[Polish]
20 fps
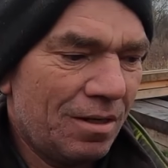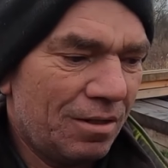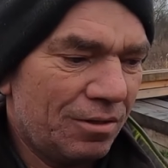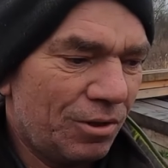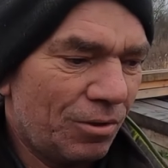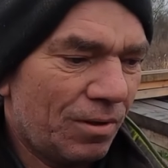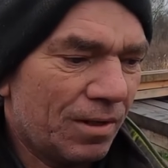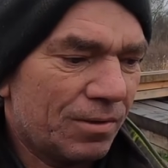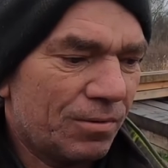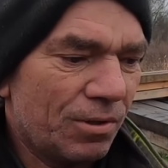
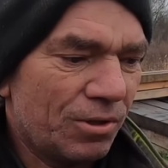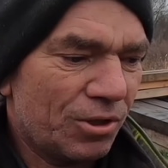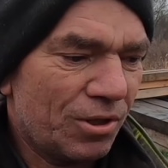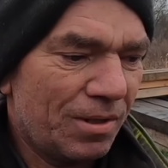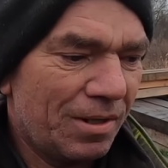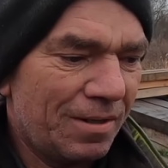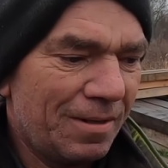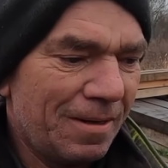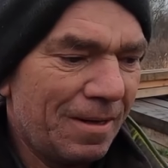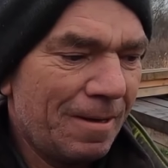się okazuje,
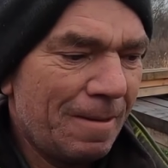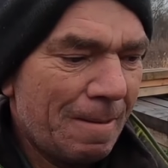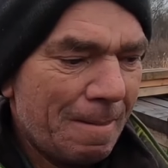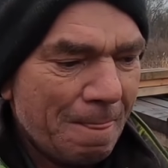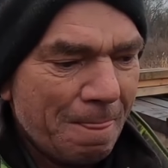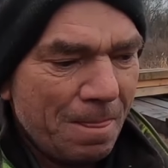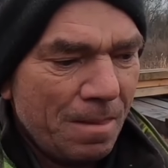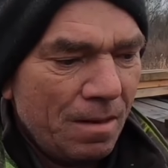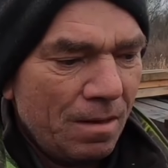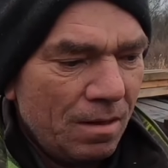że
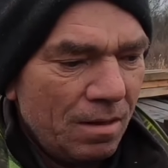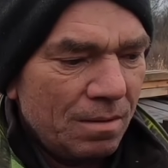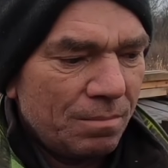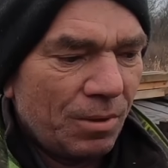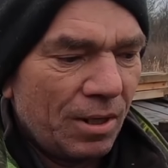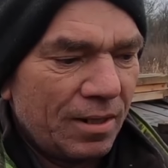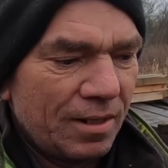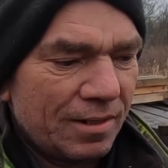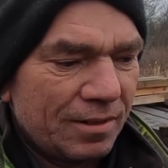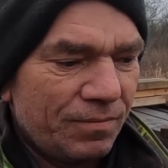
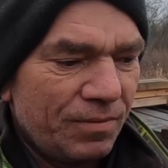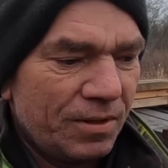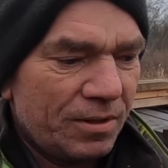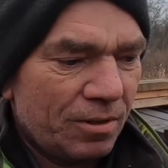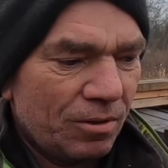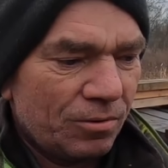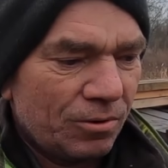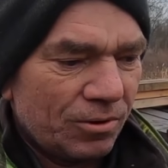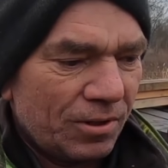moje nazwisko